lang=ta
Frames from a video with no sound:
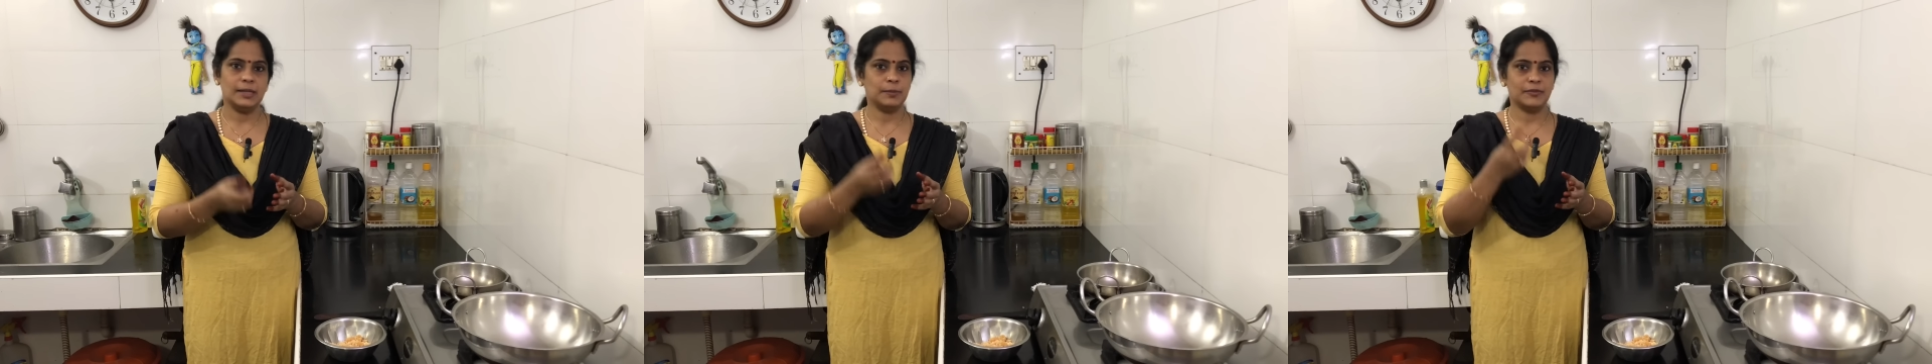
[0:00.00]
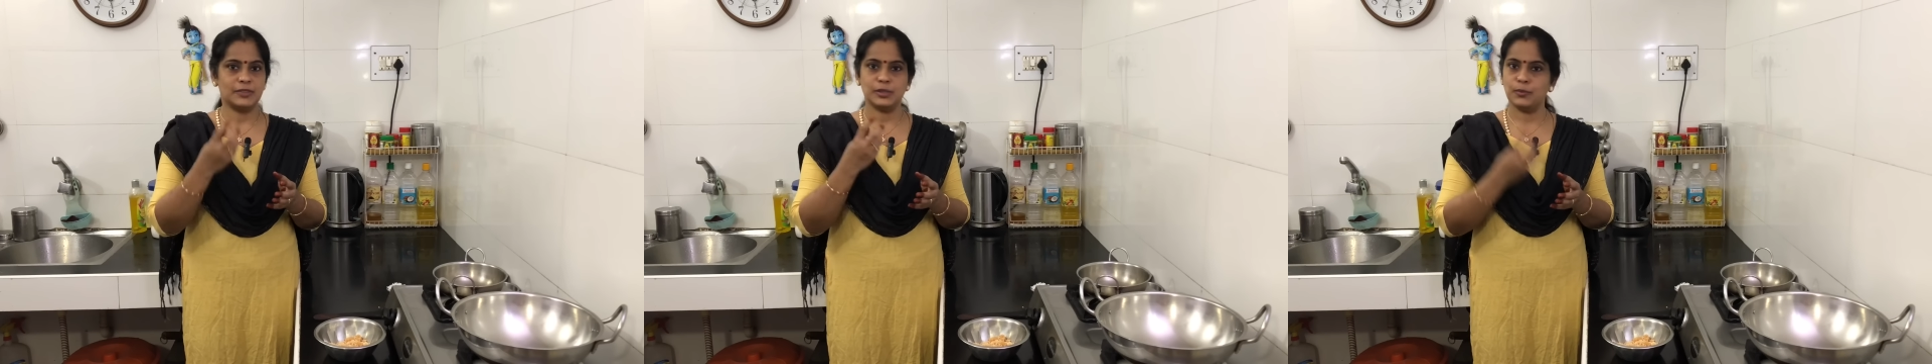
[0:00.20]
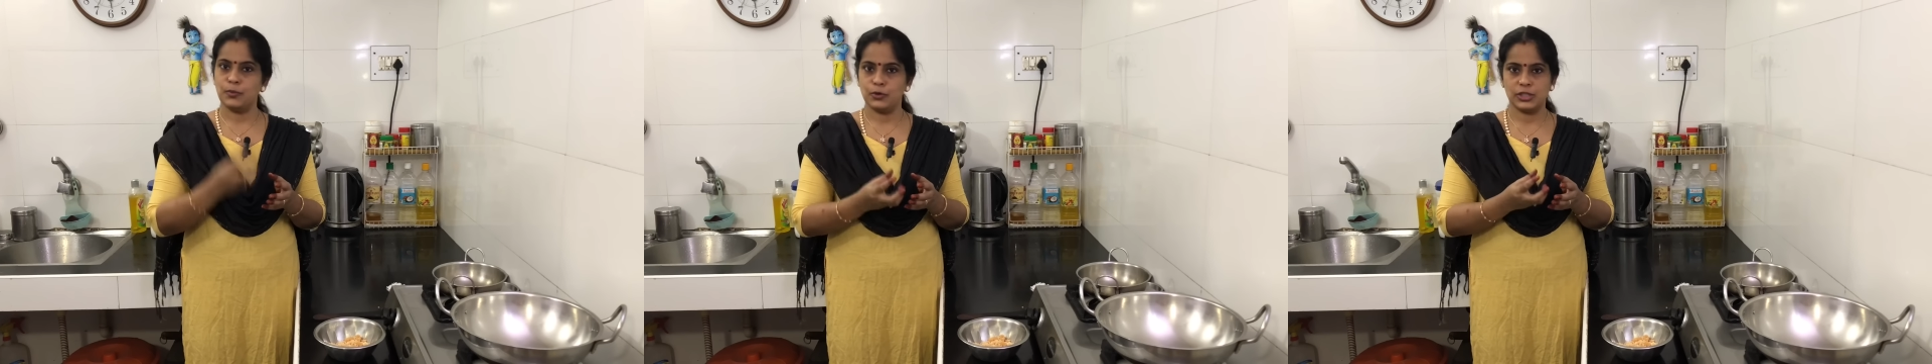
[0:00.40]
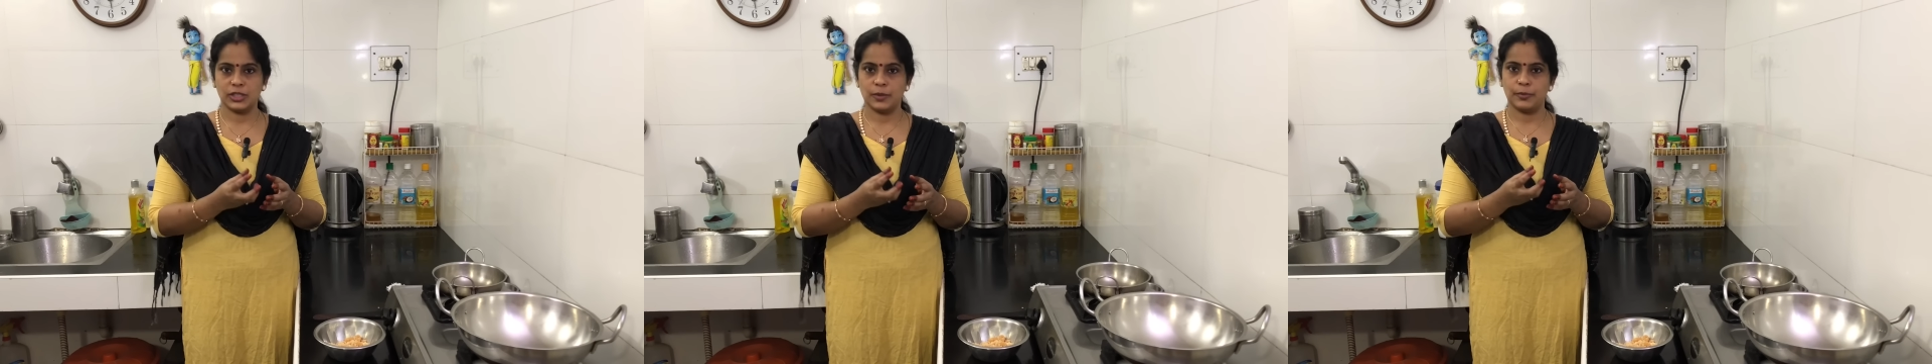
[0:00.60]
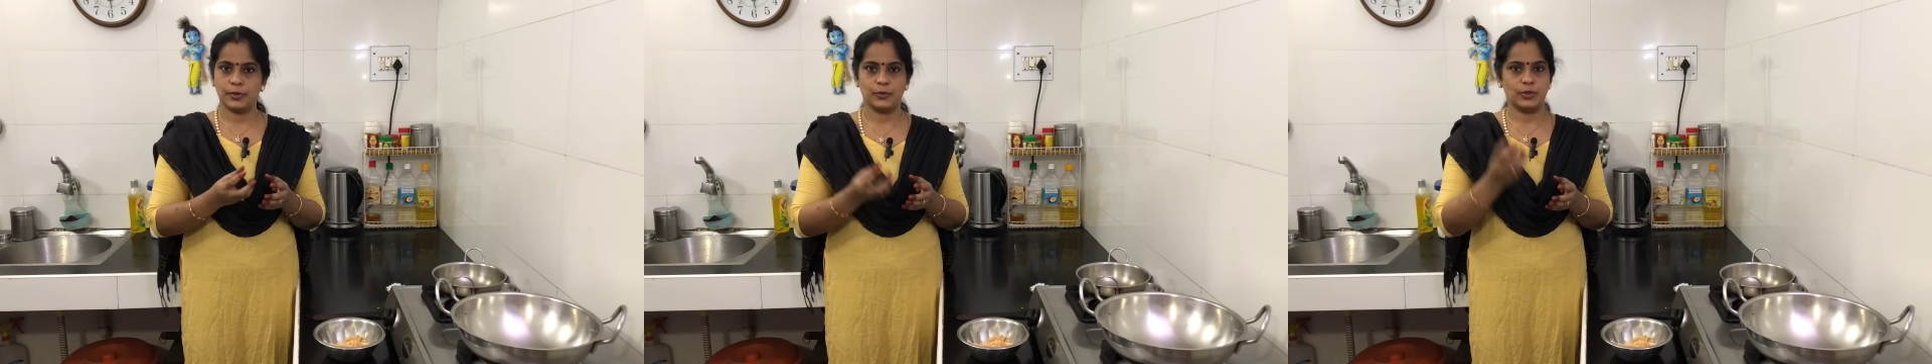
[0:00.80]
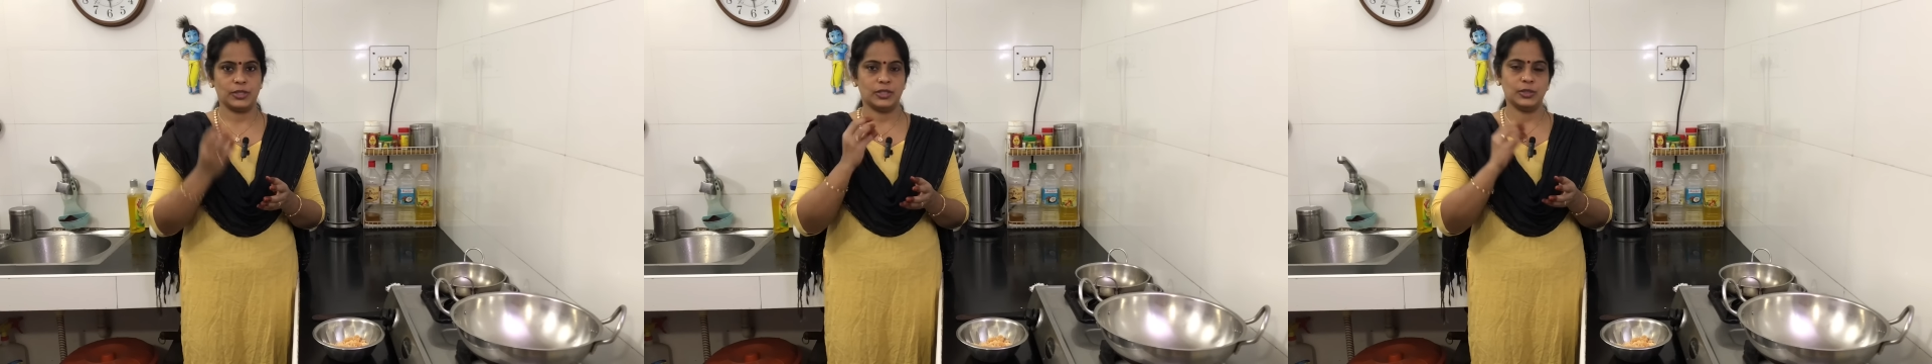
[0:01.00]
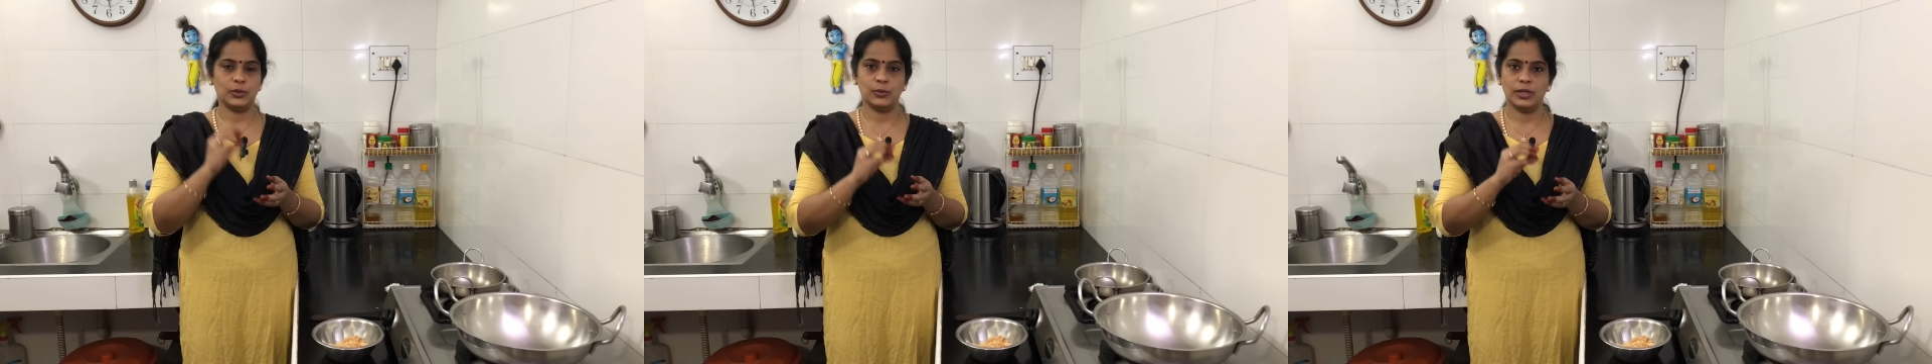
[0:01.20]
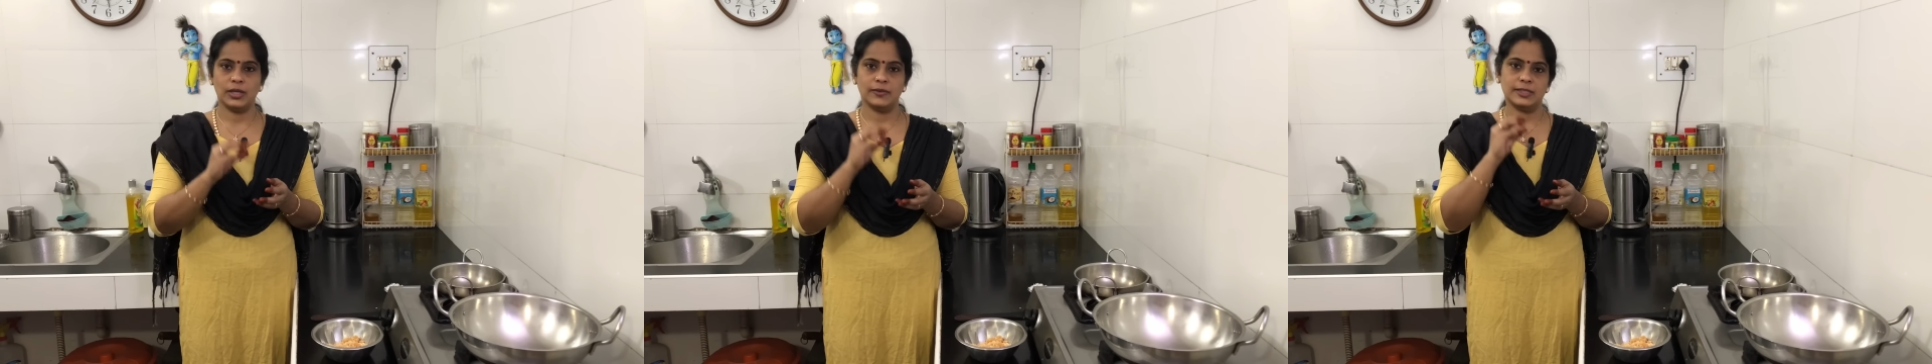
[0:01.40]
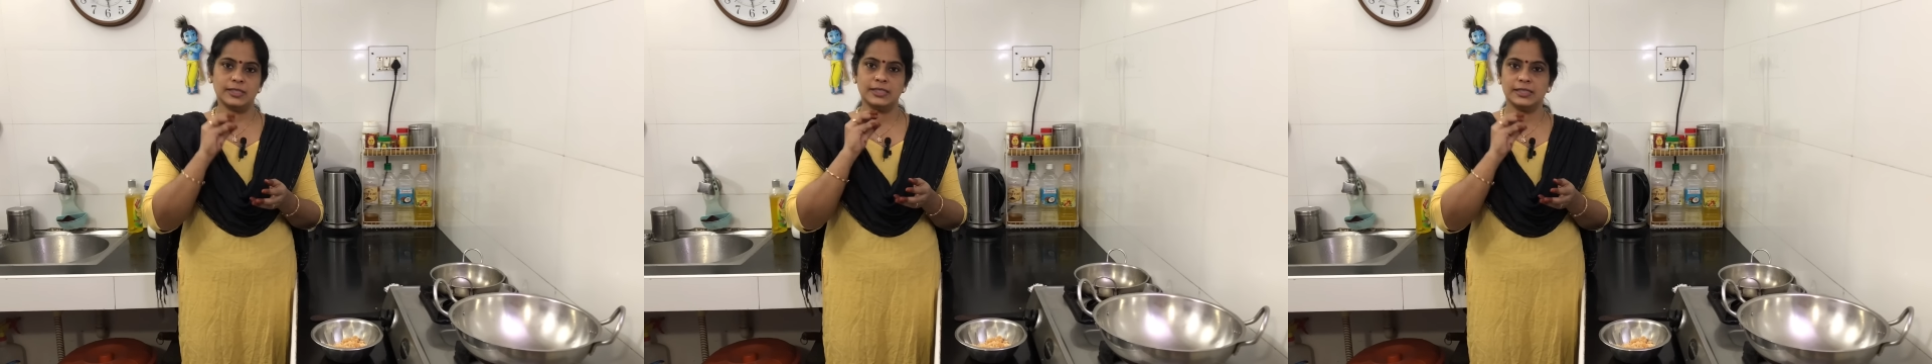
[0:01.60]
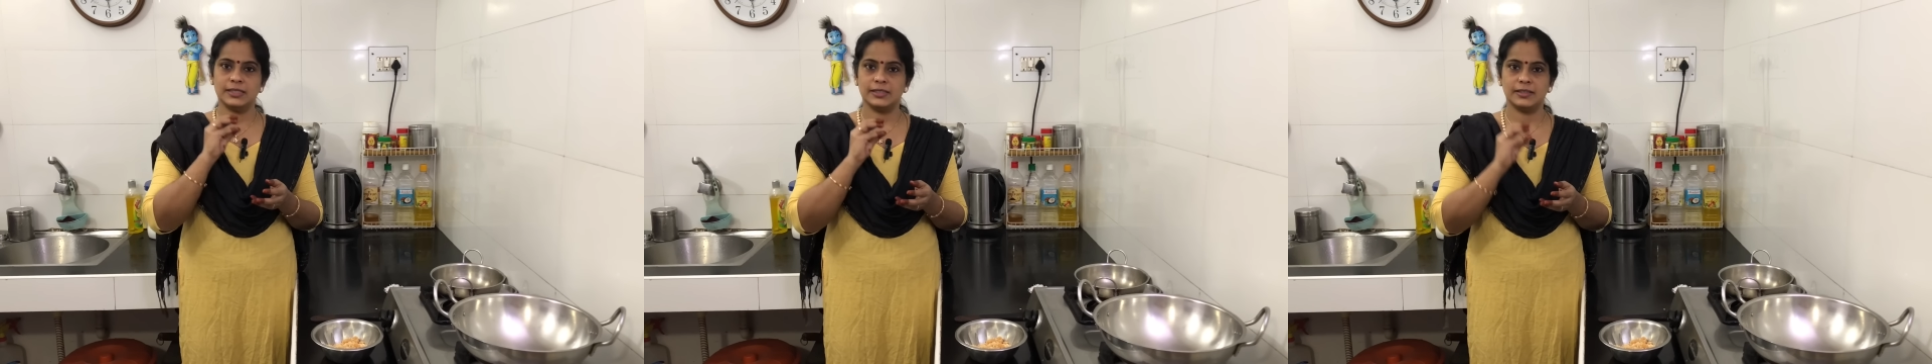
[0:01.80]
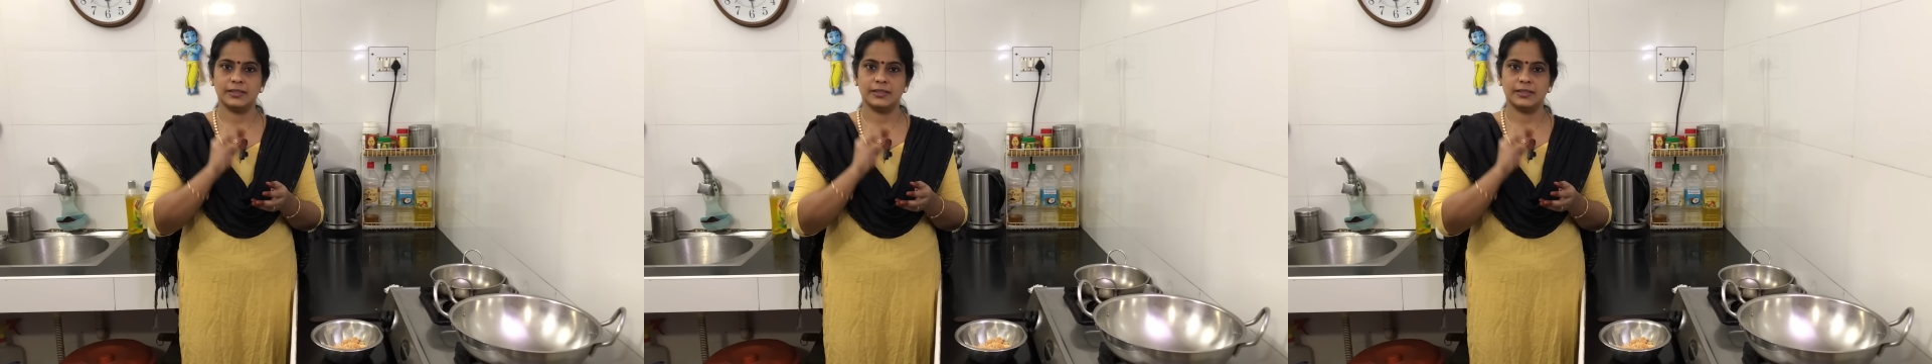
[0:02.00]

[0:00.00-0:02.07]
நம்ம வந்து மோதகம் பண்ணுவோம் அதாவது உள்ளே வந்து